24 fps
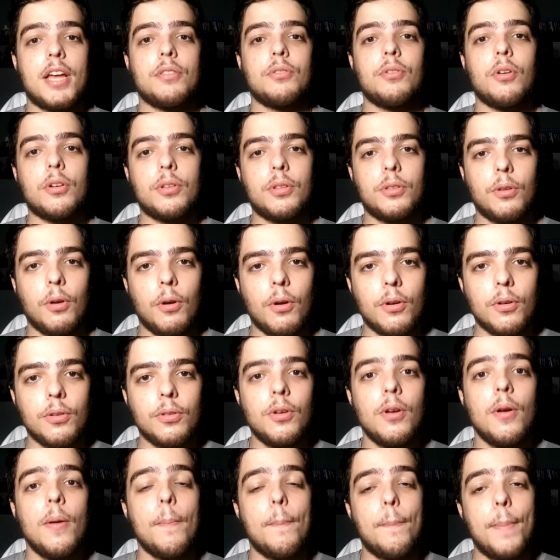no octógono
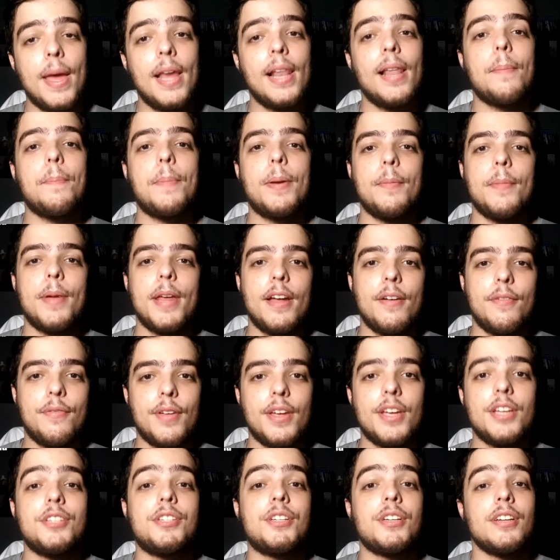pela primeira
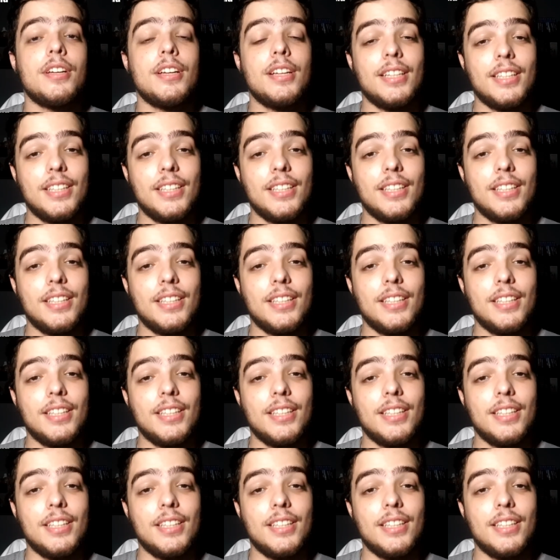vez